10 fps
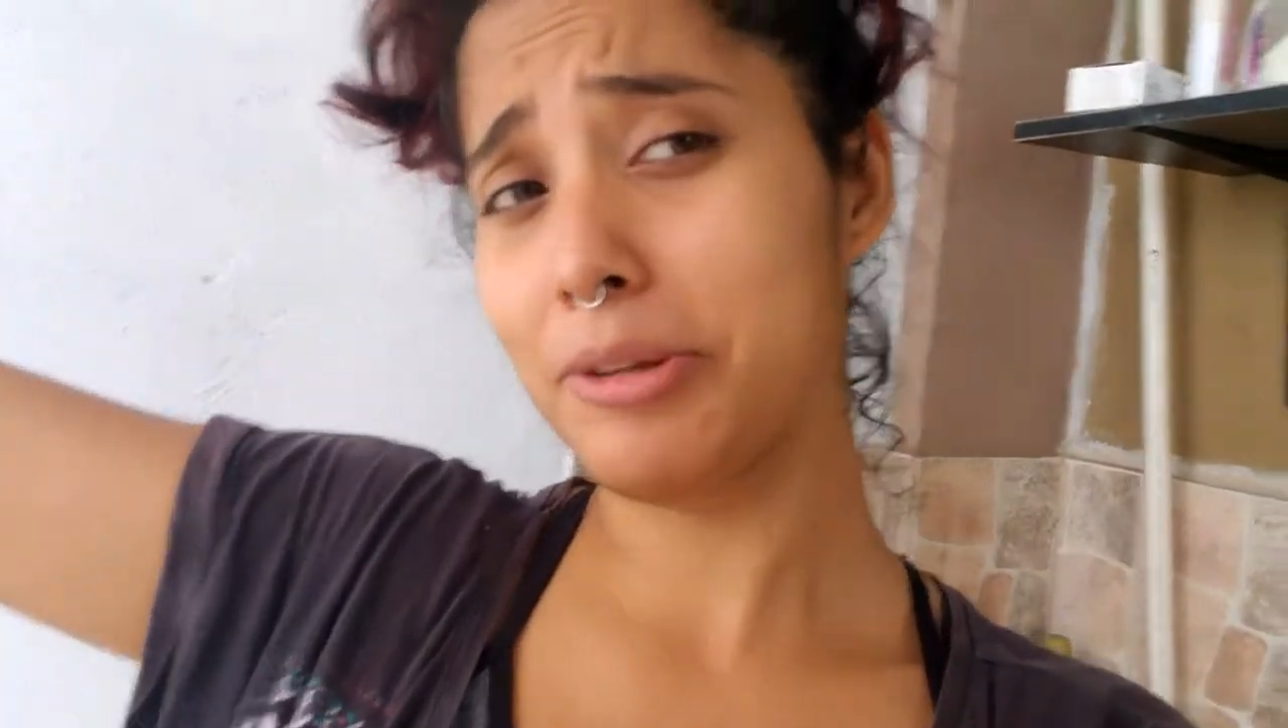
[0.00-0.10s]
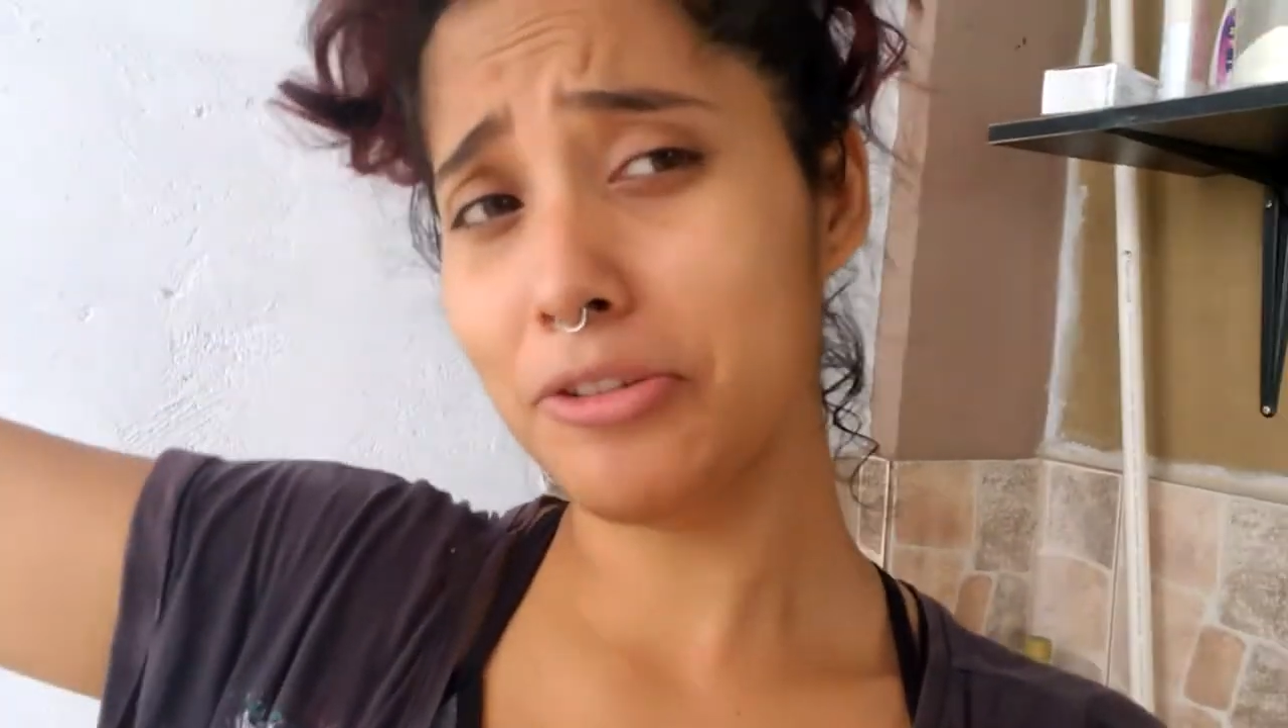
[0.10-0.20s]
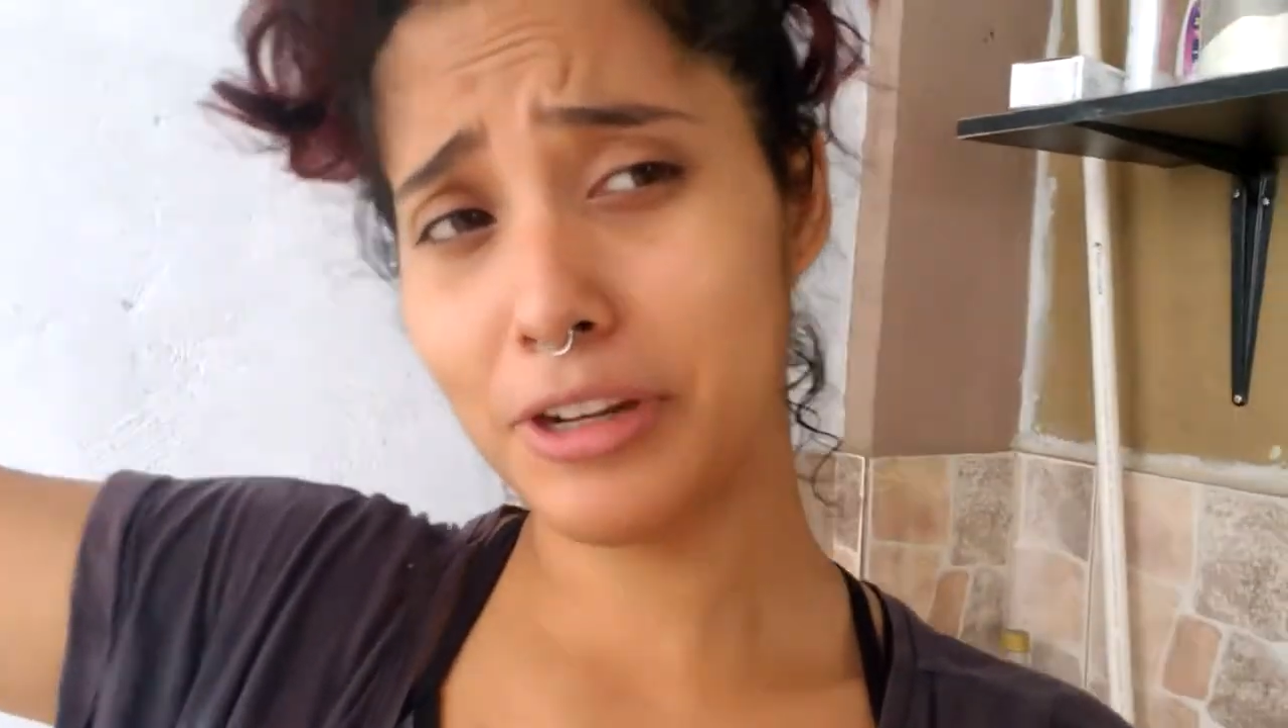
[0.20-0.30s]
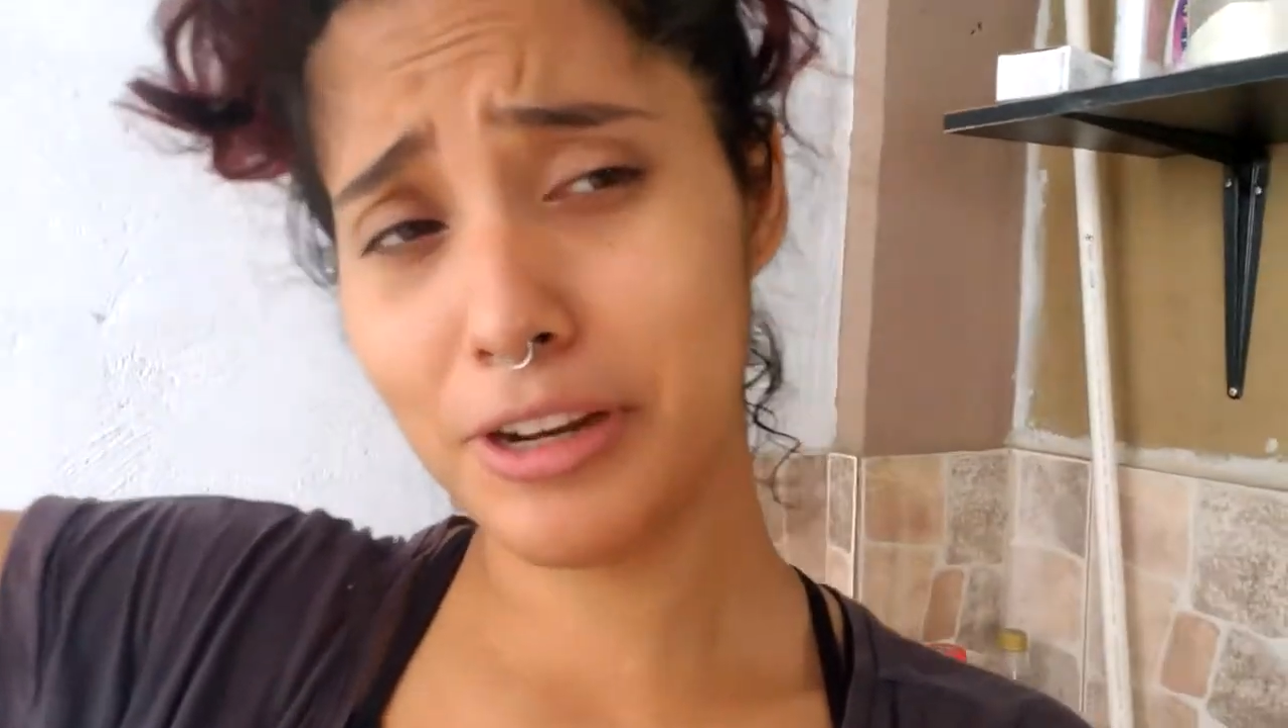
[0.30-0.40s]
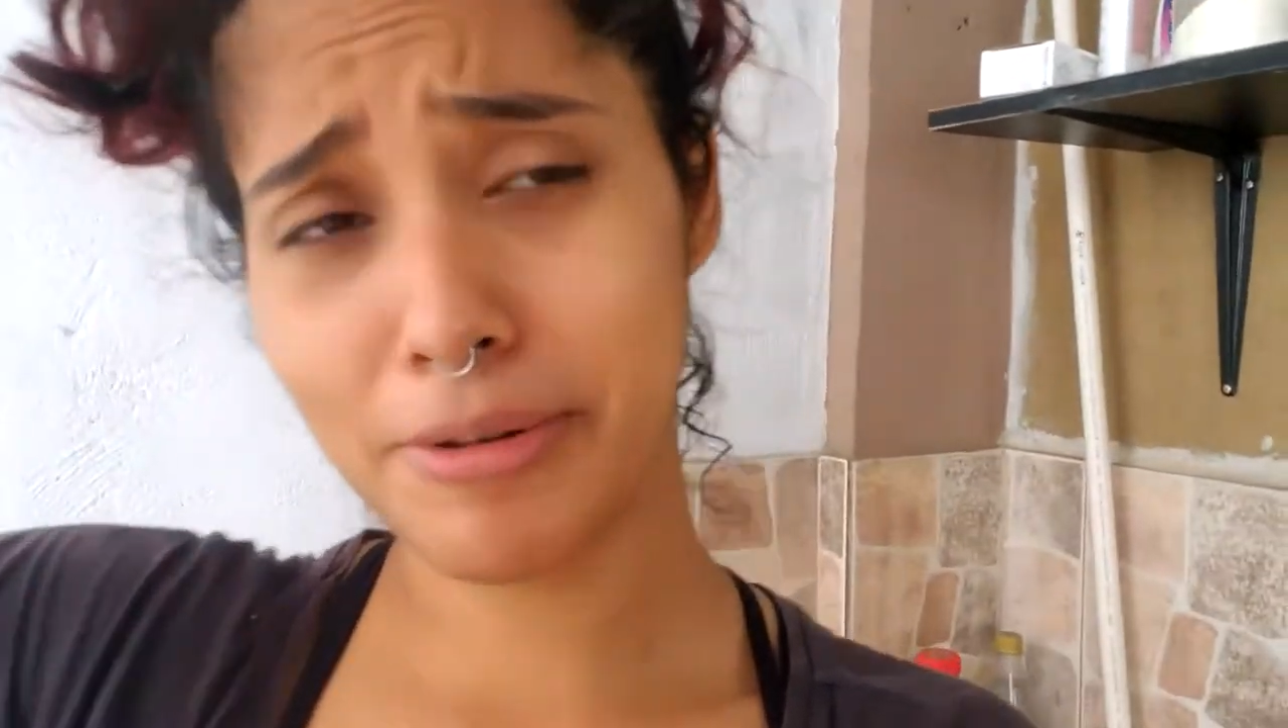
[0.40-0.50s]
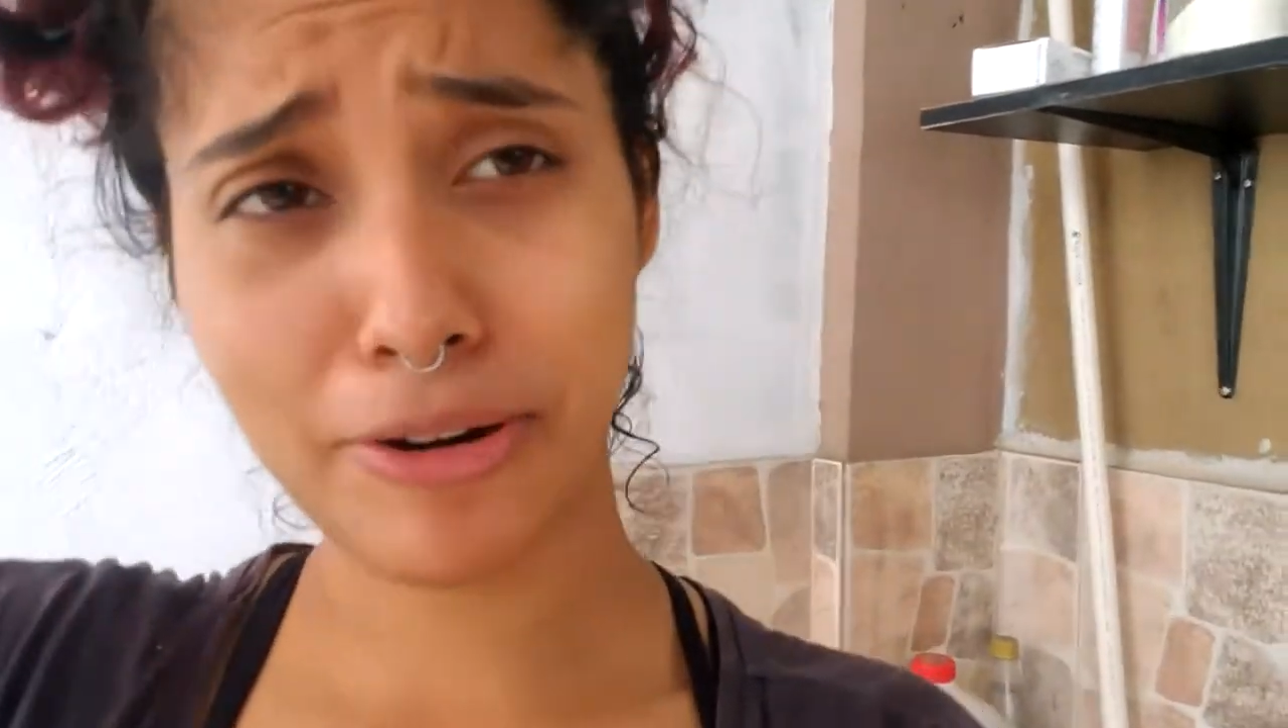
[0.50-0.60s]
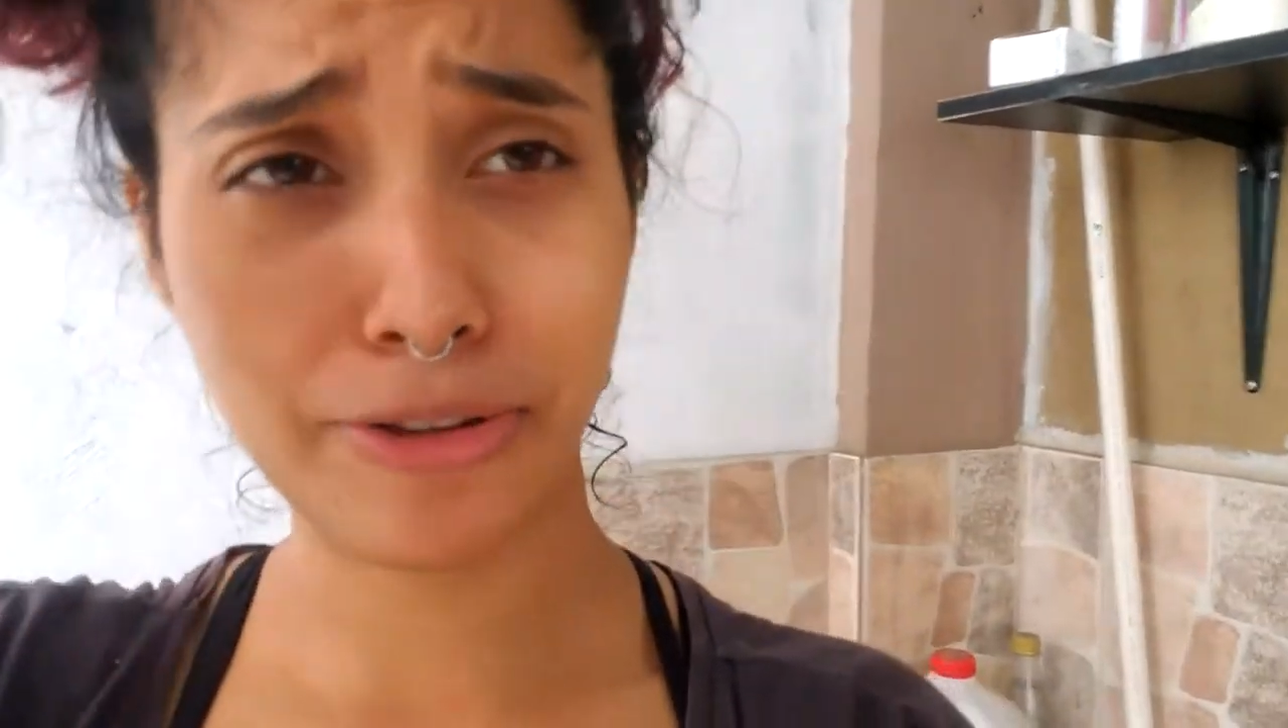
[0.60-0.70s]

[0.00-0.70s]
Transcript: me toca lavar